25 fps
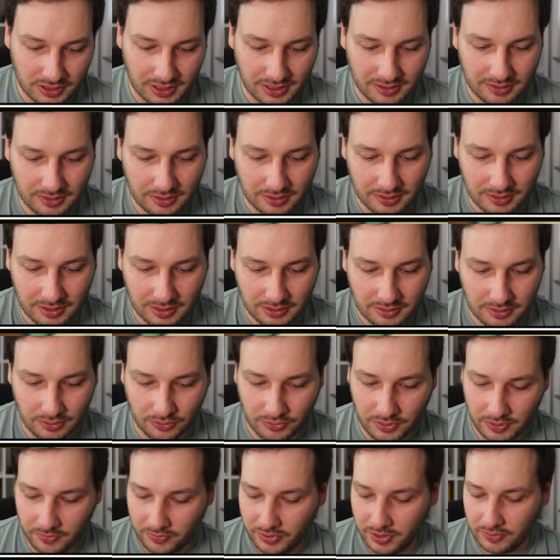Das hier ist jetzt
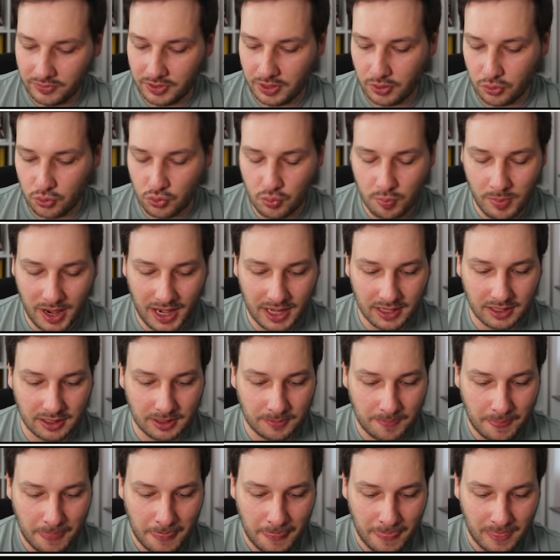auf jeden Fall wieder
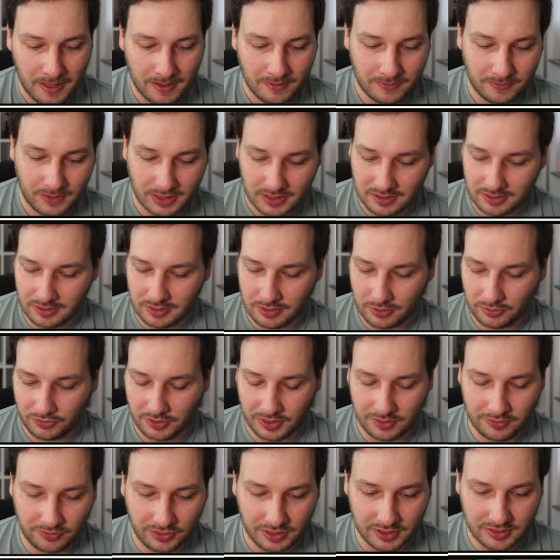Humana, was ich auf
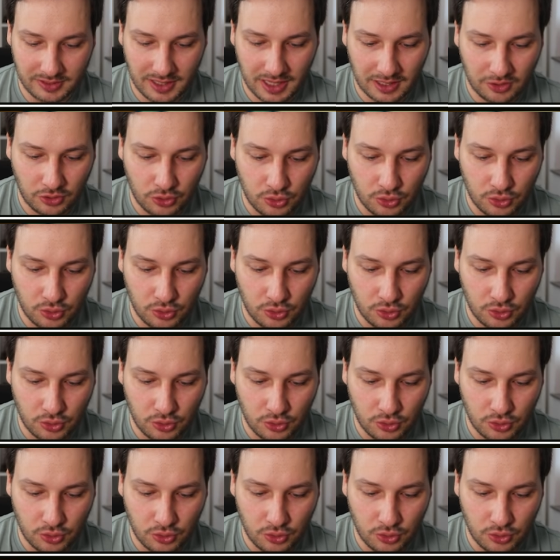jeden Fall sehr